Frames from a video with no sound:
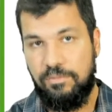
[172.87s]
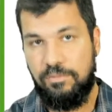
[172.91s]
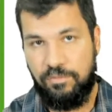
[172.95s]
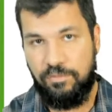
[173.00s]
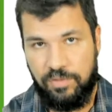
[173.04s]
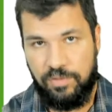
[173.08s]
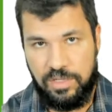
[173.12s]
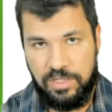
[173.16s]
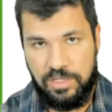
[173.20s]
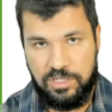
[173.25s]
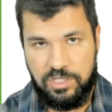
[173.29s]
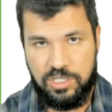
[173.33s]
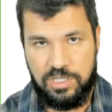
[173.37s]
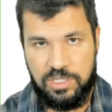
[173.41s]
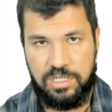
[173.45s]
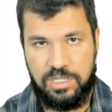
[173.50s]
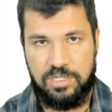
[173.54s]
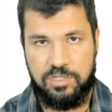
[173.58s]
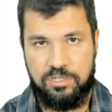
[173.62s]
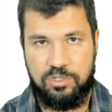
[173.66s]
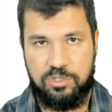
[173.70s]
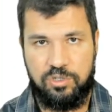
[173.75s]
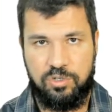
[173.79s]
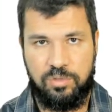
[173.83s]

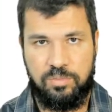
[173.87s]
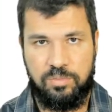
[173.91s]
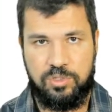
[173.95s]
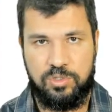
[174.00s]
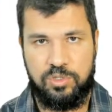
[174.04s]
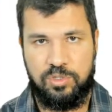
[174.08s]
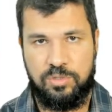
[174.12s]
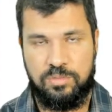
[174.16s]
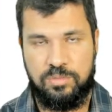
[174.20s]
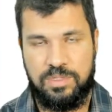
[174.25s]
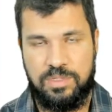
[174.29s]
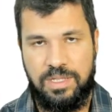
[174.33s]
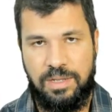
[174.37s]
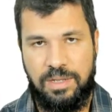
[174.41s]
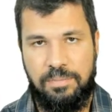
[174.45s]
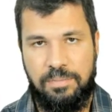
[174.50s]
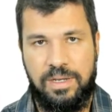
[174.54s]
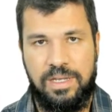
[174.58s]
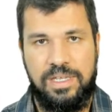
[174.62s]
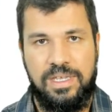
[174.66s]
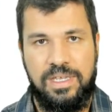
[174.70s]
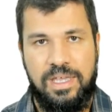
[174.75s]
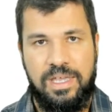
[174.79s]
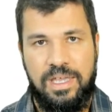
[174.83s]
23 cromossomos da
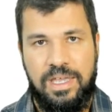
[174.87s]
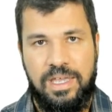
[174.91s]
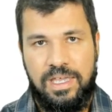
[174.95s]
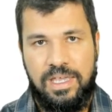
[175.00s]
mãe,